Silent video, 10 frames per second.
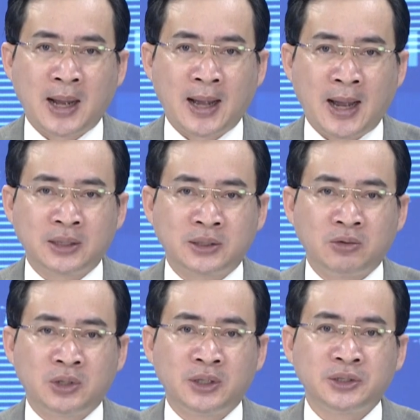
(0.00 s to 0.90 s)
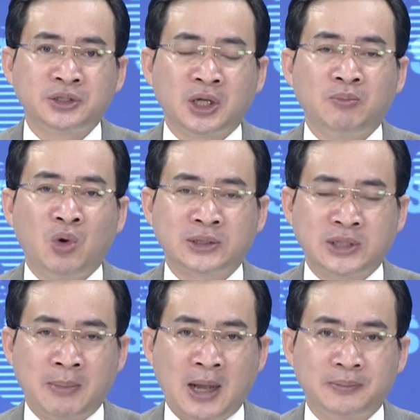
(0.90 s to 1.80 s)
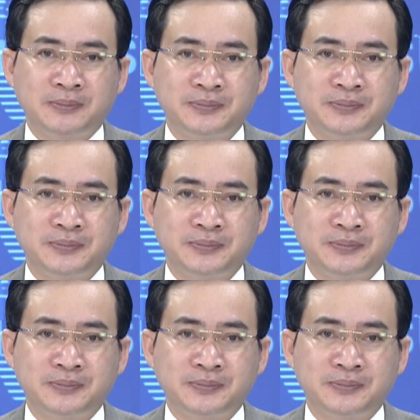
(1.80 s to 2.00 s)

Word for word: bạn hàng tiểu thương tranh mua tranh bán.